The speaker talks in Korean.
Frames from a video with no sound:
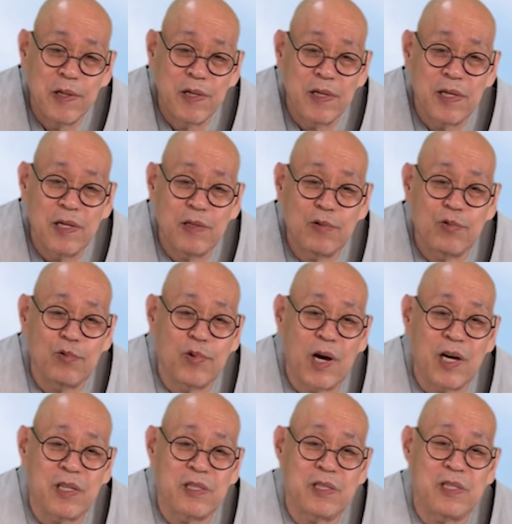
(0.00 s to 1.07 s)
이 두
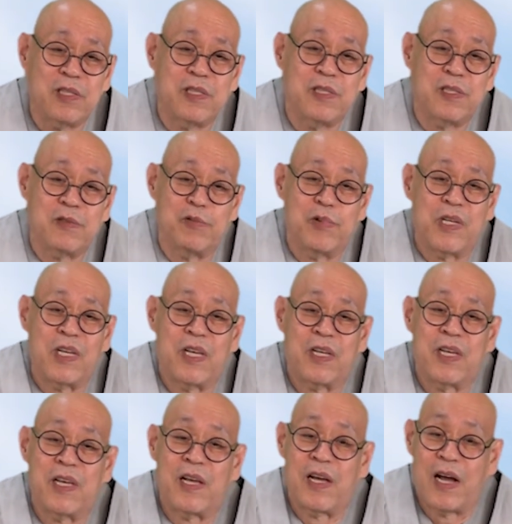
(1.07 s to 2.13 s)
가지를
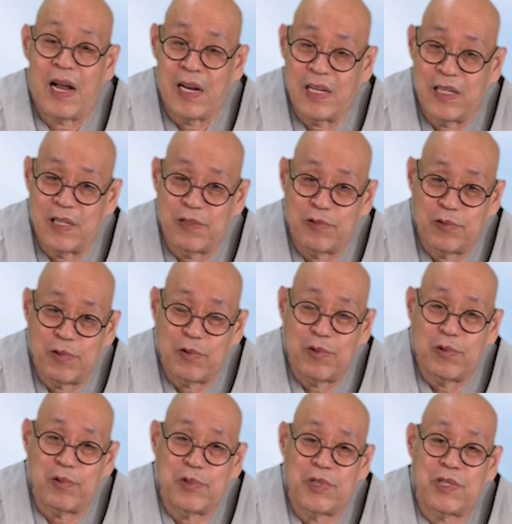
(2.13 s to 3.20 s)
우리에게 알려주러
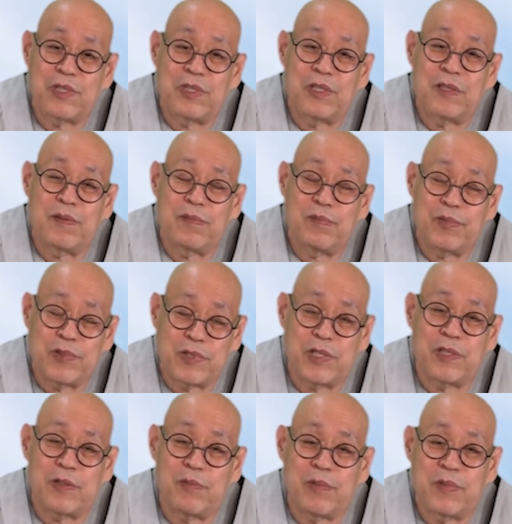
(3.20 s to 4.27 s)
오셨던
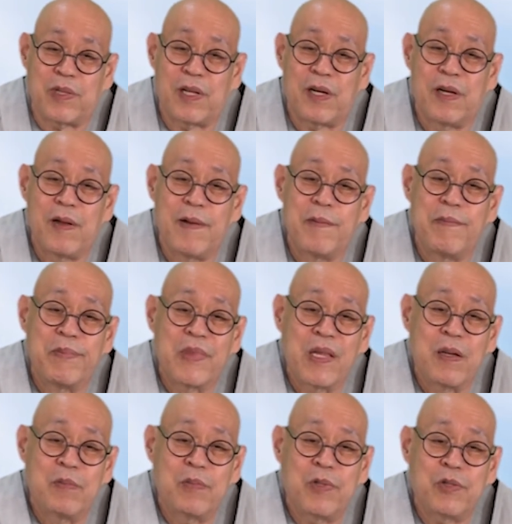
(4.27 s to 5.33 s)
부처님입니다.
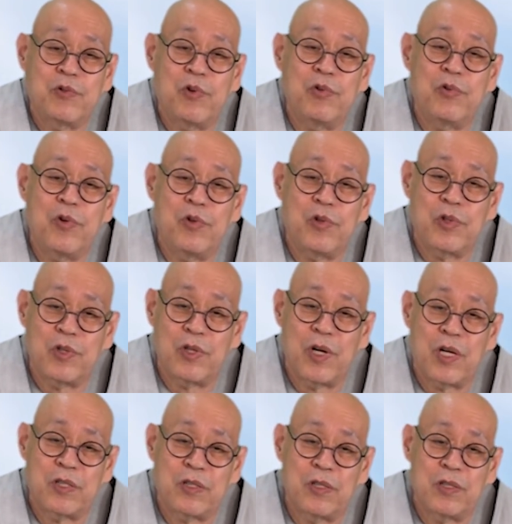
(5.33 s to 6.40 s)
뭐 종교를
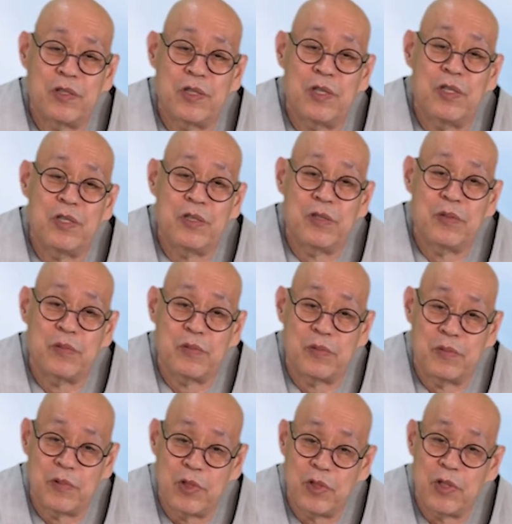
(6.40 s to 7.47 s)
떠나서 저희는
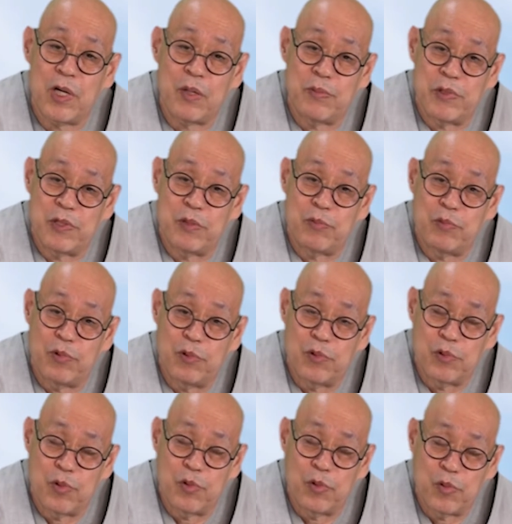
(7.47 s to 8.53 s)
저희가 믿는
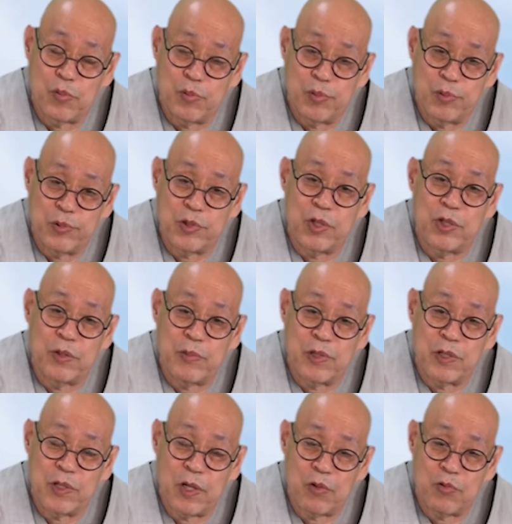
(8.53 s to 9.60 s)
불교,
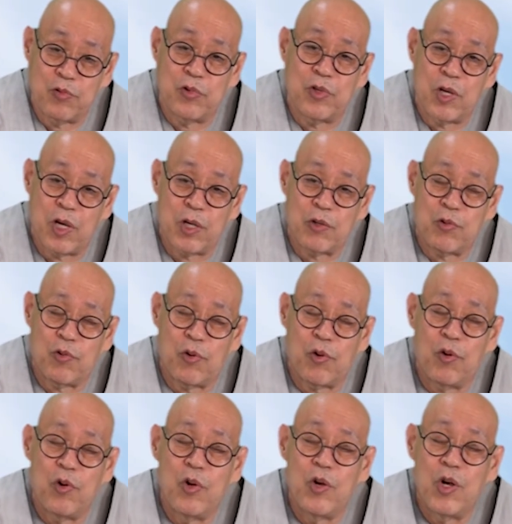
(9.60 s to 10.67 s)
부처님한테 귀했고
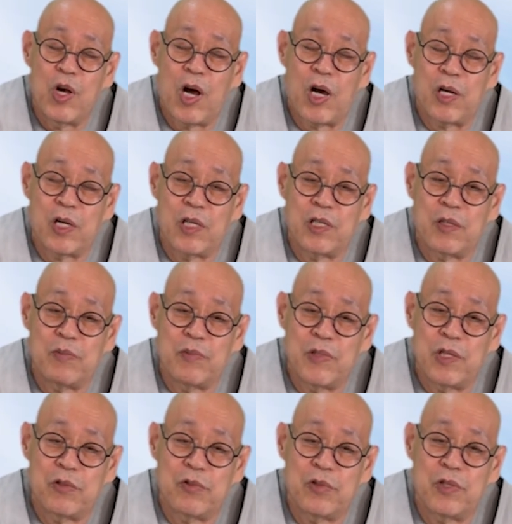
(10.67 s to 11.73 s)
하나님
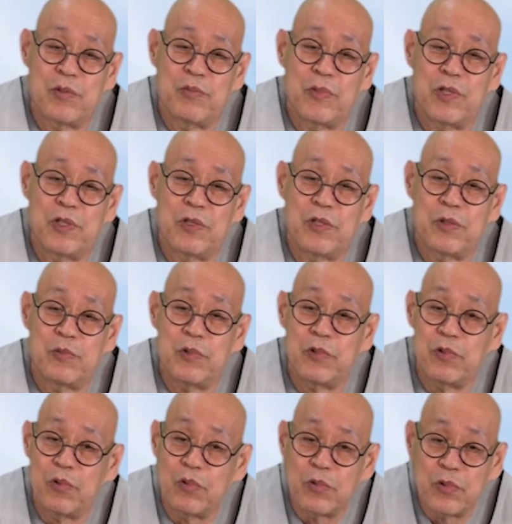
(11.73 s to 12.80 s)
예수님
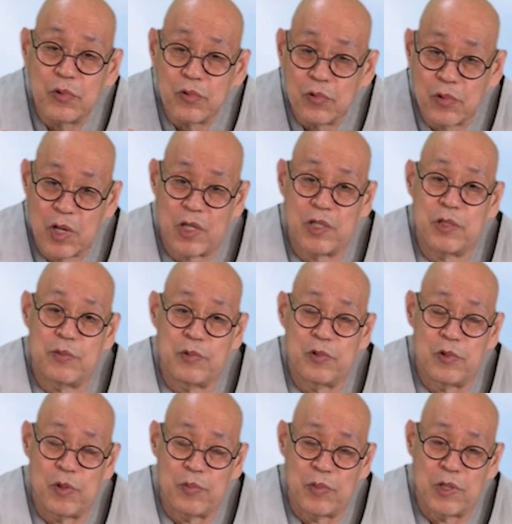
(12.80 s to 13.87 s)
믿으시면 또 그쪽
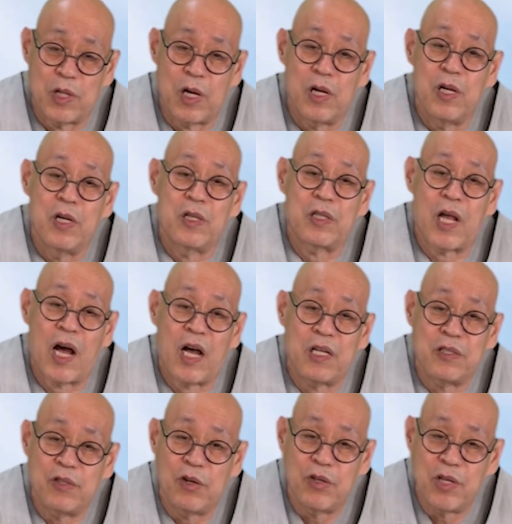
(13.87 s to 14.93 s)
가시면 됩니다.
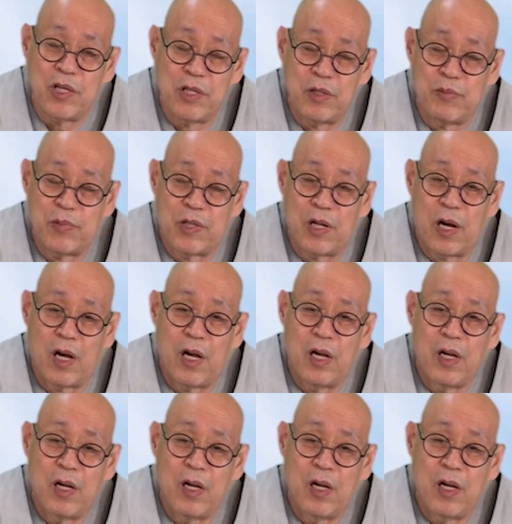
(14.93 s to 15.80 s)
다 성인입니다.